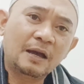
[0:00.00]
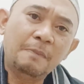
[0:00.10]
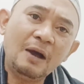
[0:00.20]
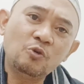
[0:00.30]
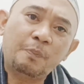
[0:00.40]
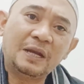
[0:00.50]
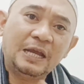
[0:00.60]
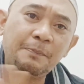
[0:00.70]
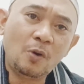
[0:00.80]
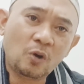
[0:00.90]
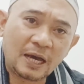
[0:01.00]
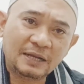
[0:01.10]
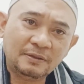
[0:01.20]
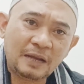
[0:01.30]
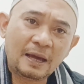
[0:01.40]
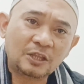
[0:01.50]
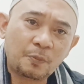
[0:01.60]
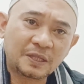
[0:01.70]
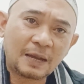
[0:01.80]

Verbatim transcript: ngebangun padepokan atau